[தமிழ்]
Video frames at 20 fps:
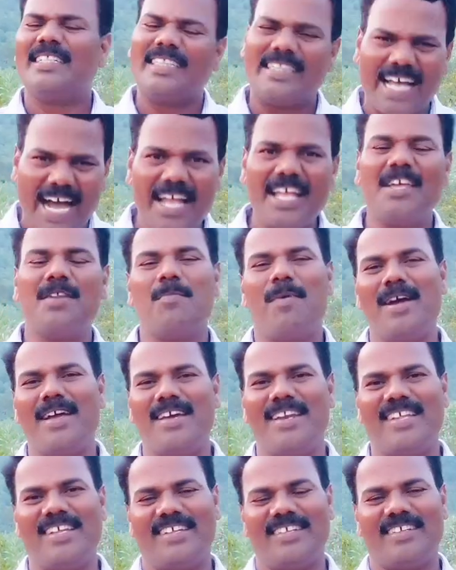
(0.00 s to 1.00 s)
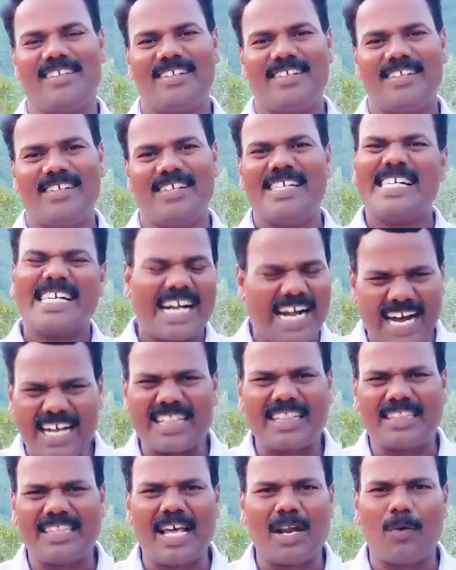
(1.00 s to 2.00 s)
தைரியமாயிரு
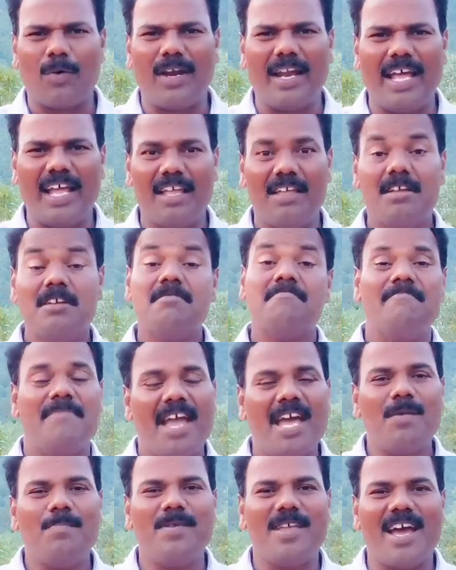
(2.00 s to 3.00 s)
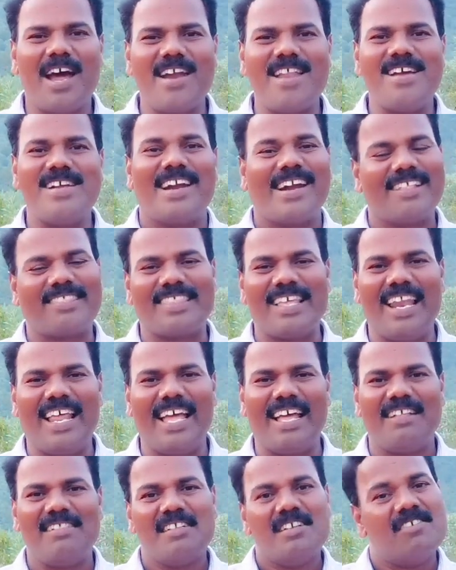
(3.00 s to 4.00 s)
கர்த்தர் உன்னை மேன்மையான இடத்துல
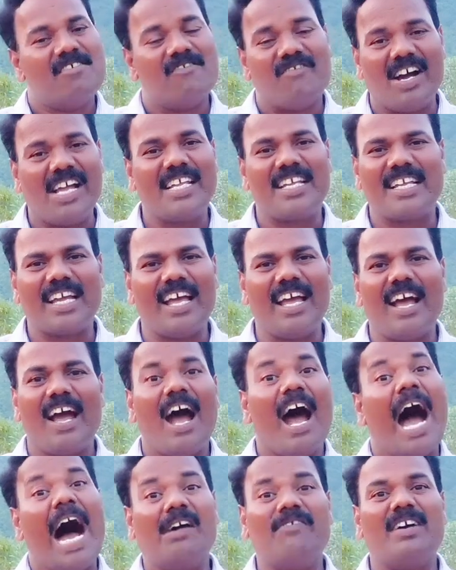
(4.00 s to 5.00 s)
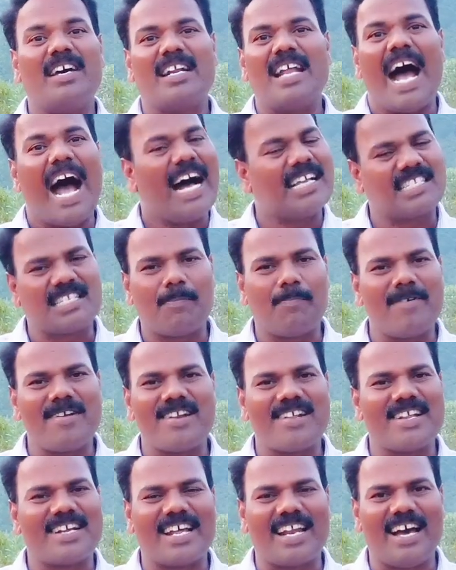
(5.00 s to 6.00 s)
வைக்க அவர்
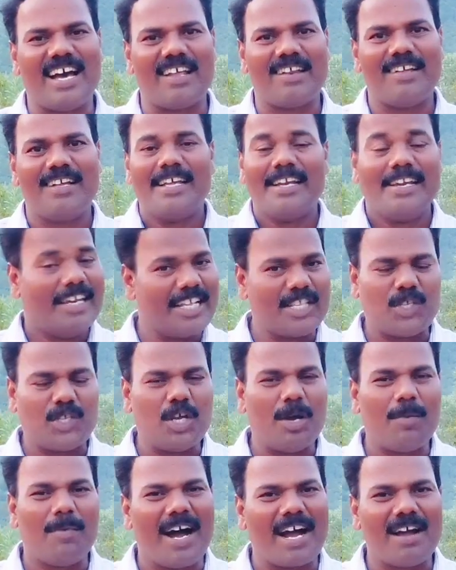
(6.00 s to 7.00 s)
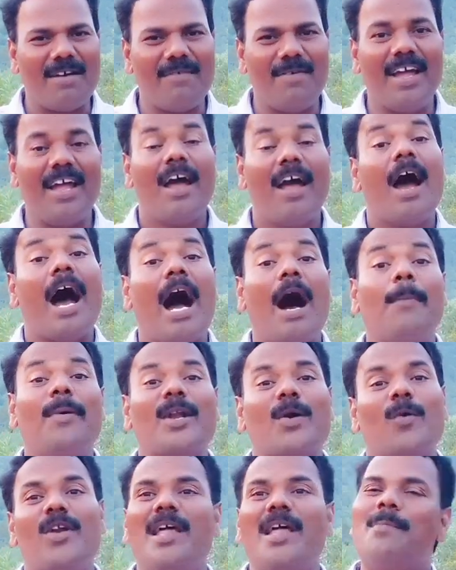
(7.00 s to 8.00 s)
ஆசைப்பட்டிருக்கிறார் நிச்சயமாகவே அவர்
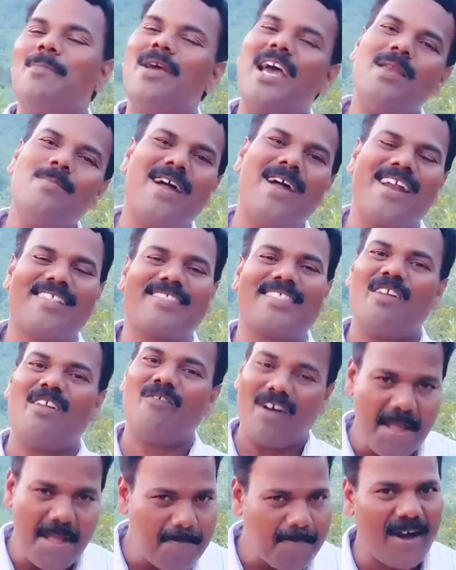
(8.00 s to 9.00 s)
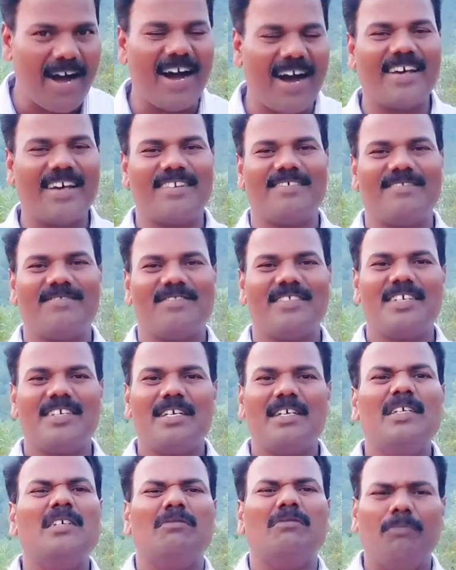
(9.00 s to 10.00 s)
உன்னை மேன்மையான இடத்துல வைப்பார்
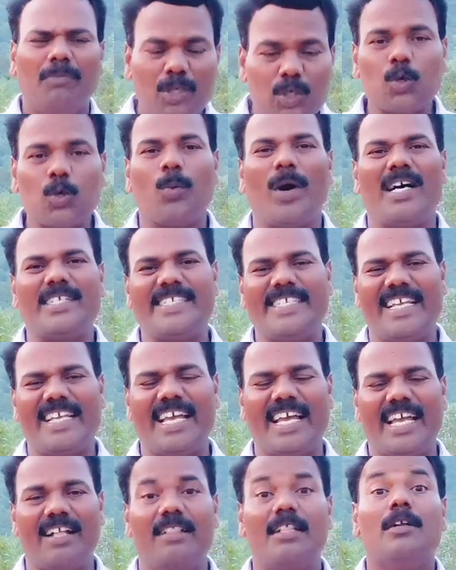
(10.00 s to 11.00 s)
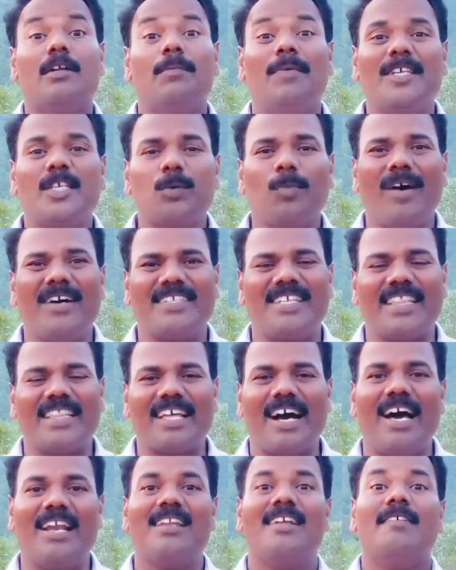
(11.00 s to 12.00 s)
விசுவாசிங்க
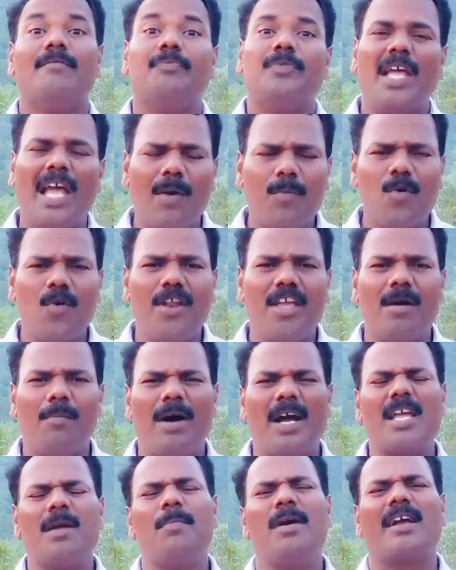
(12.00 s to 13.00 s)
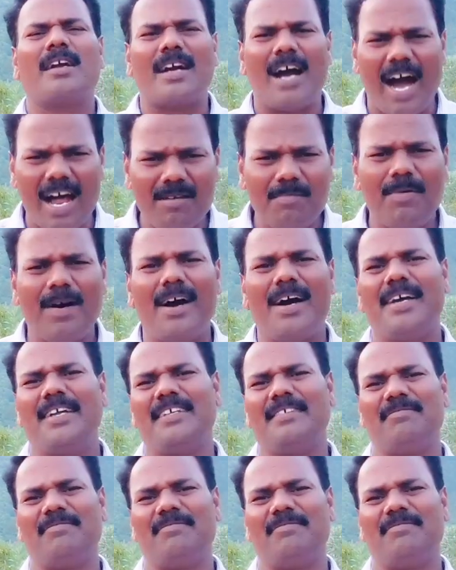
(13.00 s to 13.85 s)
விசுவாசித்தால் தேவனுடைய மகிமை காண்பாய்